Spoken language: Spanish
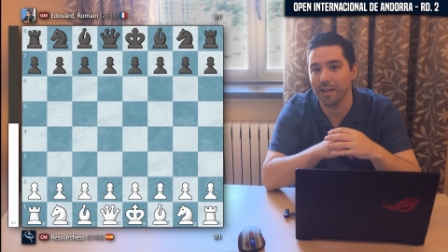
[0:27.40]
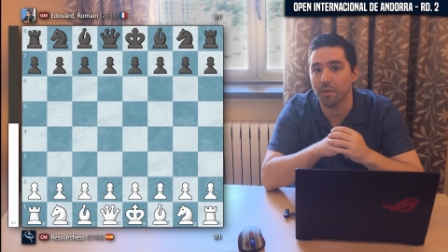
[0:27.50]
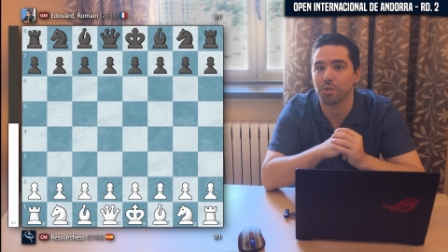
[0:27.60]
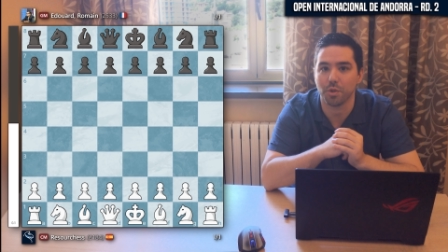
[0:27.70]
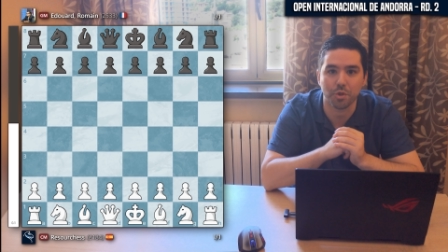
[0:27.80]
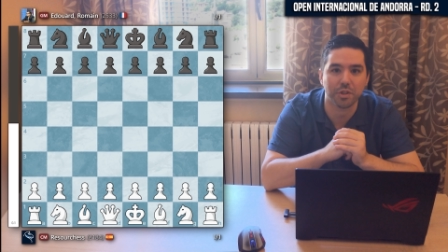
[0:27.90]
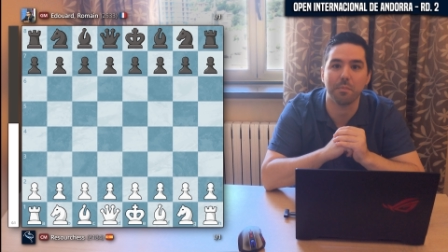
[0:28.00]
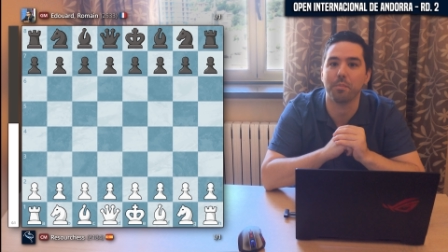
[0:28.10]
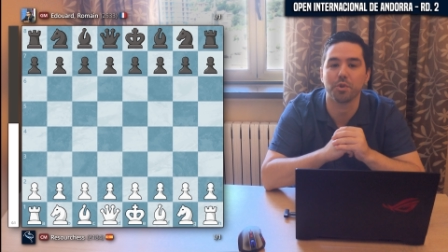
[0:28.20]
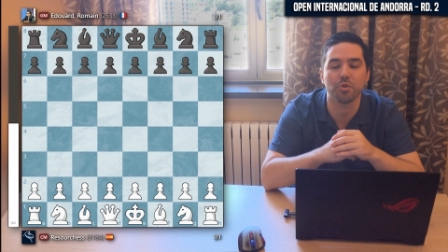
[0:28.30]
eran los, los
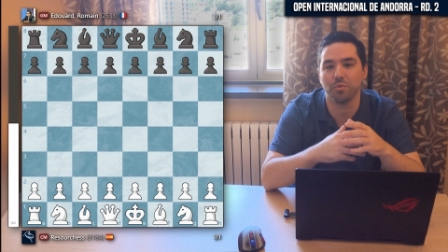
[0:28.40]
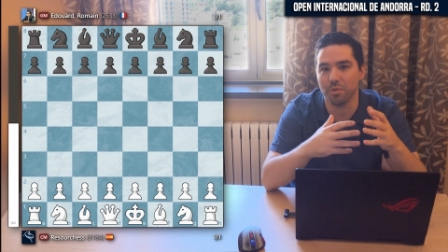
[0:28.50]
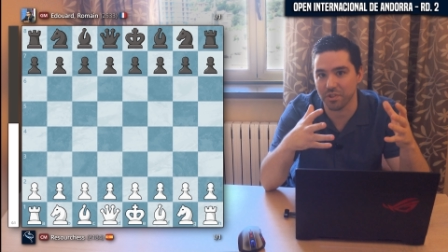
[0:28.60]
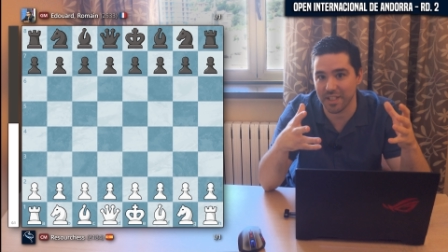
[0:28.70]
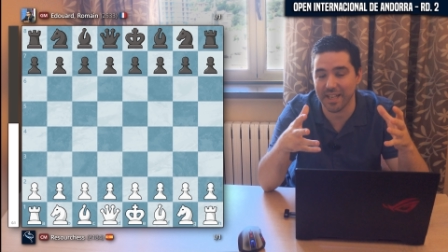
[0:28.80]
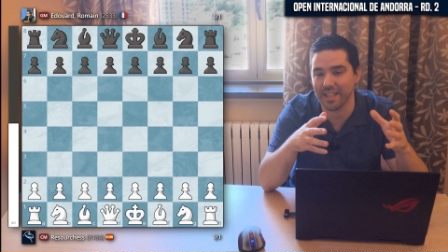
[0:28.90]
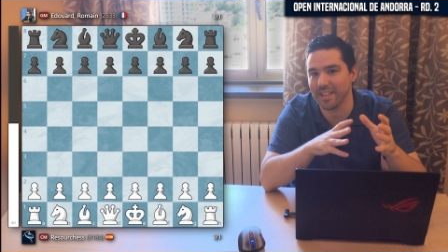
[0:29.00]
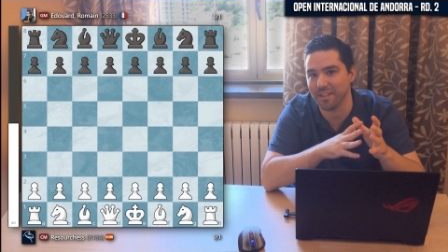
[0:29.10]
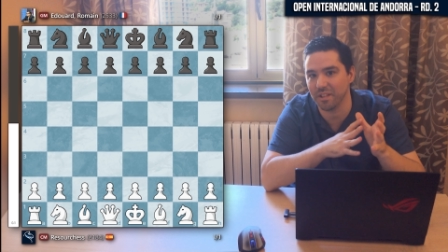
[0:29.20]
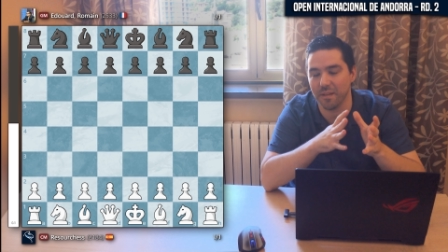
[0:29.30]
tiempos oscuros del
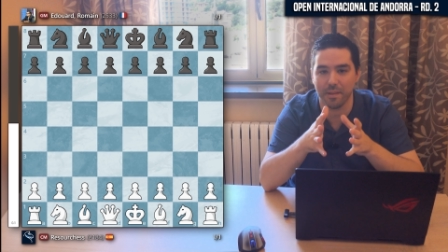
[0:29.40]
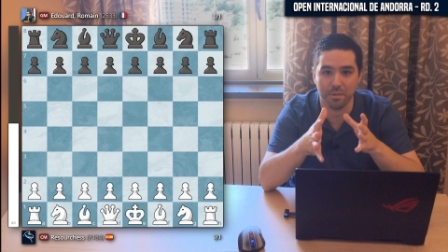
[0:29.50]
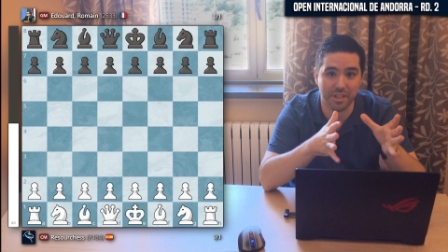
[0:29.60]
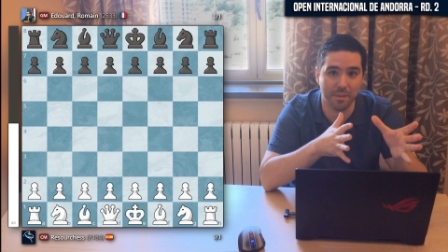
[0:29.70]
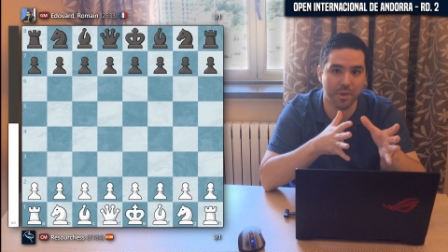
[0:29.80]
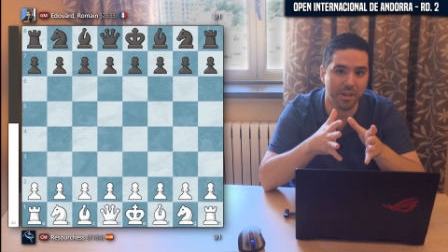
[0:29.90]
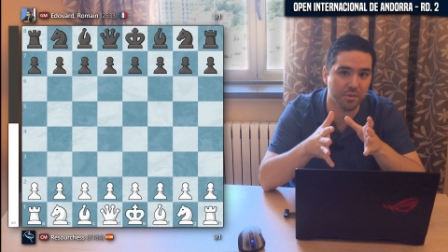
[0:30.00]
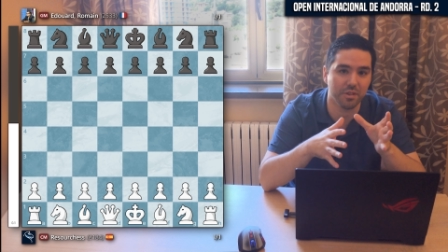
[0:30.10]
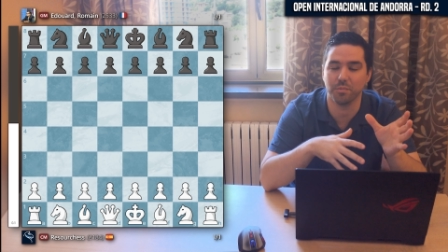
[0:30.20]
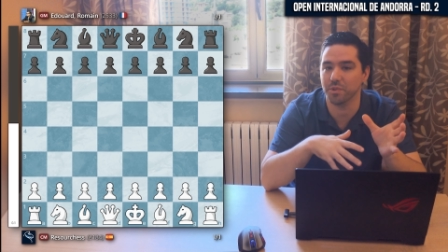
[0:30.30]
ajedrez donde había dos
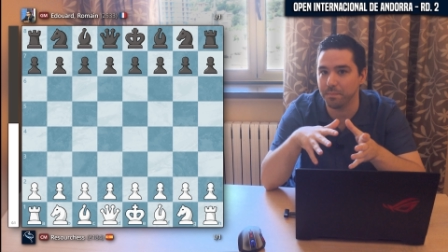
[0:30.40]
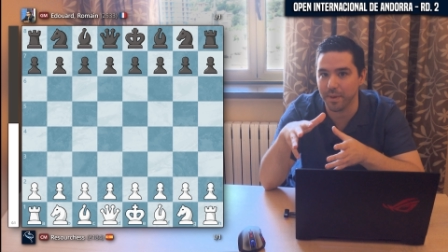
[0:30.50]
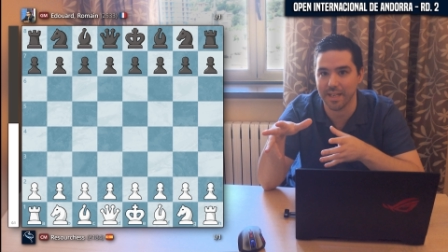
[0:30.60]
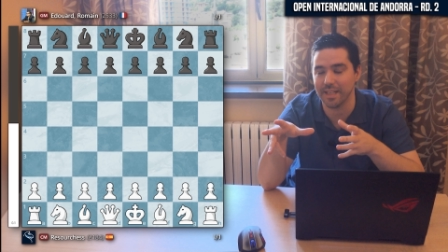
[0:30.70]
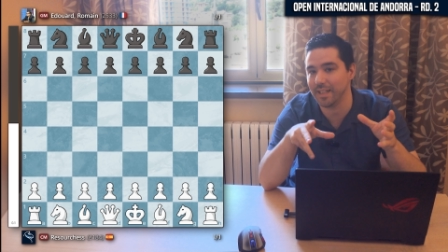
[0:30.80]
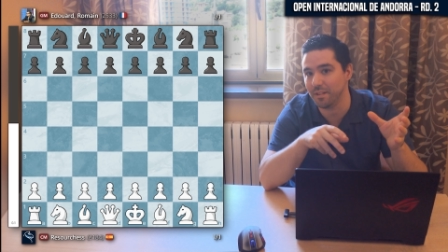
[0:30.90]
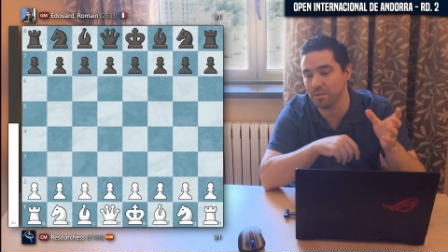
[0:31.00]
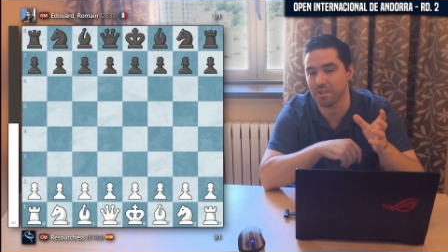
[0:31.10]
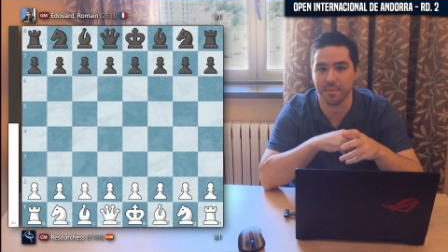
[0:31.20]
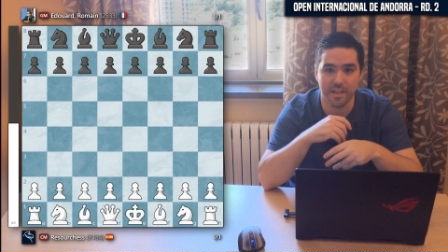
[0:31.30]
campeonatos del mundo en
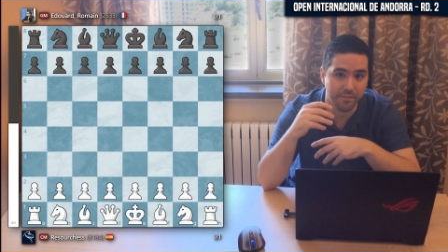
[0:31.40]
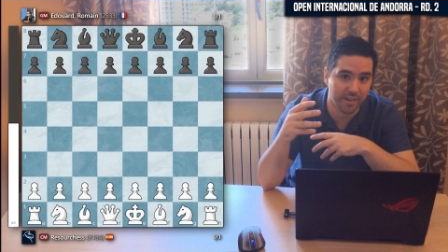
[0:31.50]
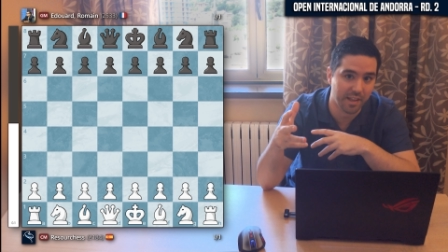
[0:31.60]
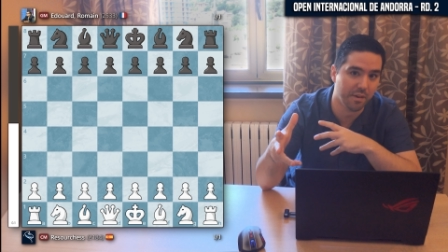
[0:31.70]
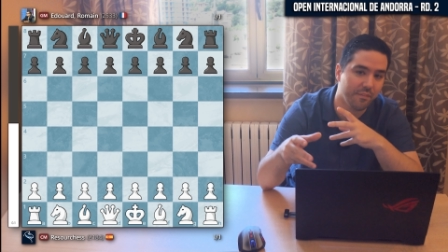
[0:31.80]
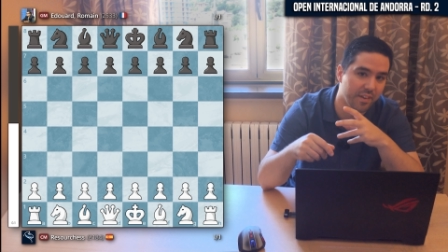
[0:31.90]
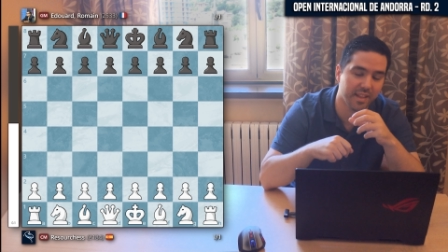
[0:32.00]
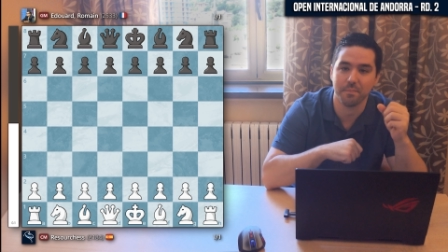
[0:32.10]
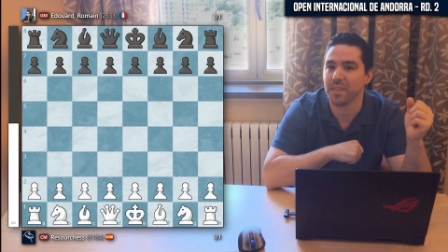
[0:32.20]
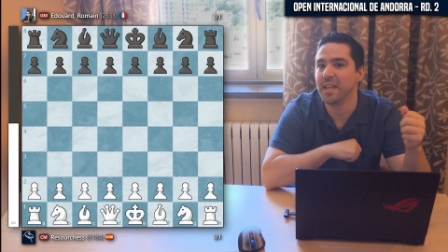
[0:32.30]
paralelo, se habían enfadado la
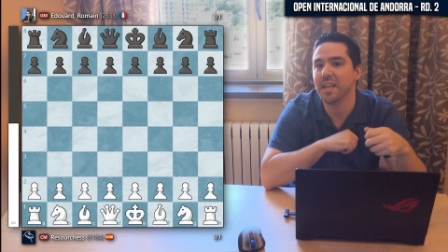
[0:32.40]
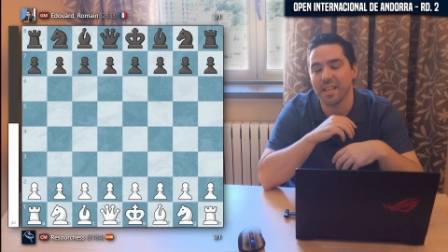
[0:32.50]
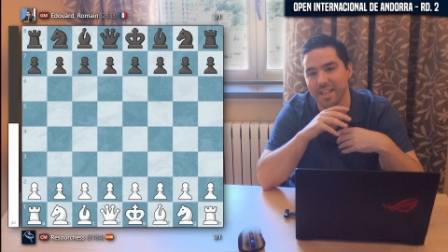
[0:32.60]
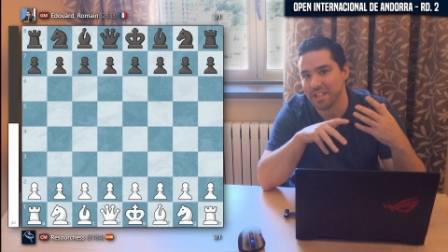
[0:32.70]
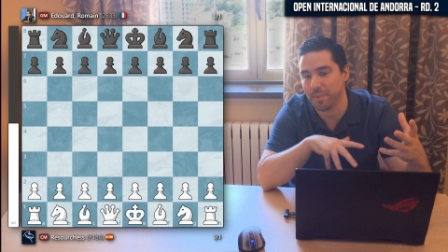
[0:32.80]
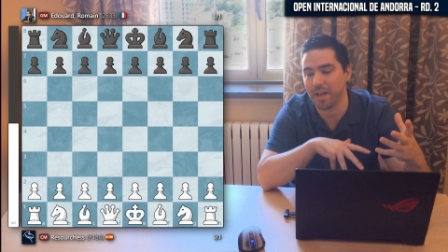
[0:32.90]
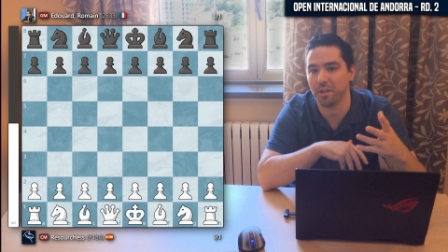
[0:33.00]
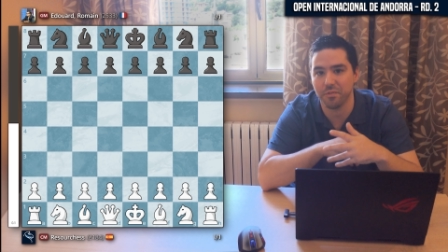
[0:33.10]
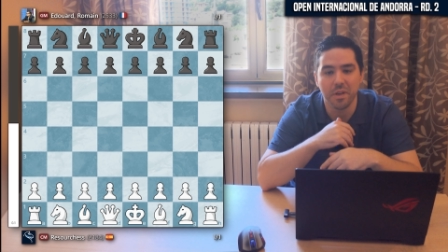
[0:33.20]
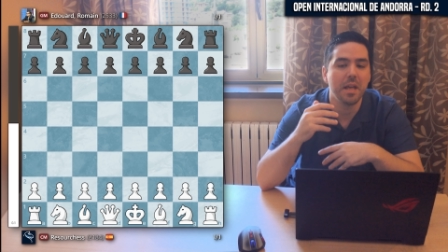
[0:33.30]
FIDE y
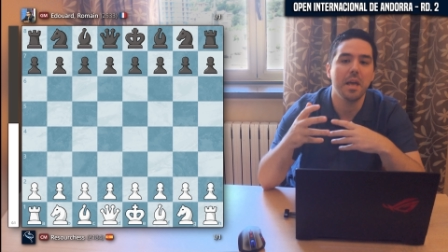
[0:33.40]
Kasparov,